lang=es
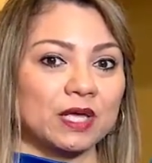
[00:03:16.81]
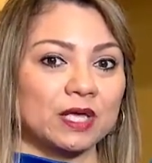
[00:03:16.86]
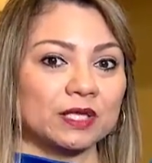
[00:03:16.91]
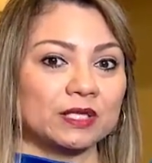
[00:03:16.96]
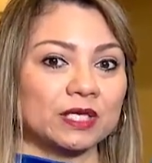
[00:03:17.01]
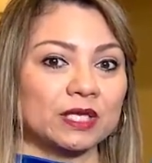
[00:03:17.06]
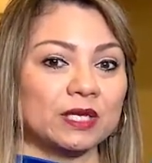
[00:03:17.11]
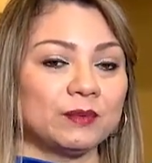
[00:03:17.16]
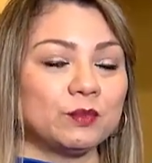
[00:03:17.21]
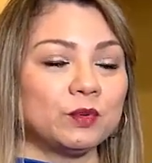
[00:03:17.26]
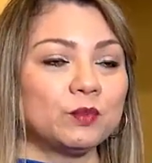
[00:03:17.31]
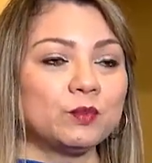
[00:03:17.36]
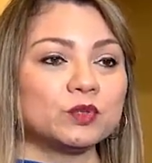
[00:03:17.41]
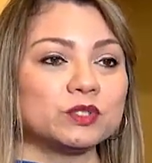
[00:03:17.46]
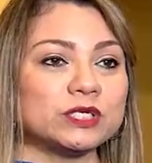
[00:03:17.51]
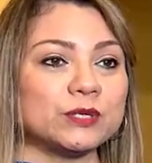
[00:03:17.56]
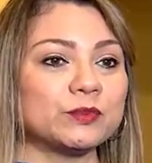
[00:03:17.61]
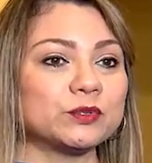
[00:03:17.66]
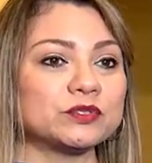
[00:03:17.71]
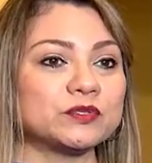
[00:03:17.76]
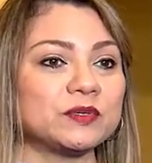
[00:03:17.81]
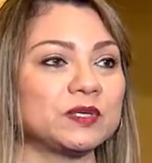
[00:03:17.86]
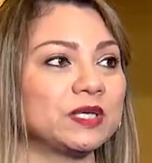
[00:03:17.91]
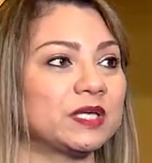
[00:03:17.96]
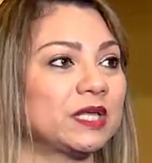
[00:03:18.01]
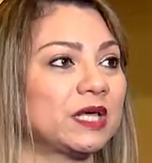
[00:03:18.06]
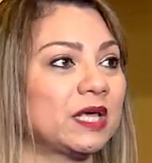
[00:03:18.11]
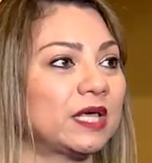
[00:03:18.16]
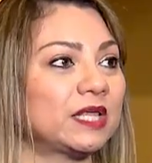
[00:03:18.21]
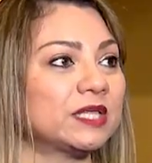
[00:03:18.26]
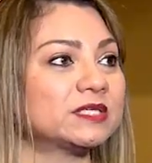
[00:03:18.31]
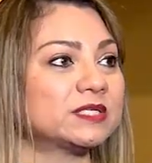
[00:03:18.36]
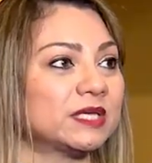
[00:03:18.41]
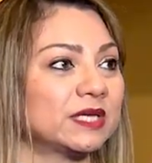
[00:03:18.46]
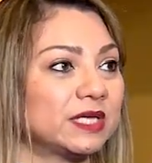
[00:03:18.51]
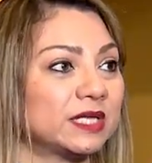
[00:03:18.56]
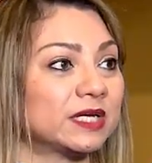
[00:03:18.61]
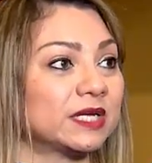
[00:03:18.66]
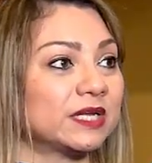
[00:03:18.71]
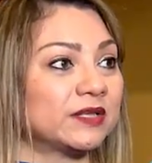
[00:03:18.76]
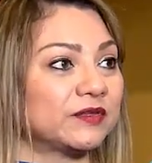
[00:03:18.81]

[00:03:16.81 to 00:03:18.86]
eh, tenemos muchas posibilidades de seguir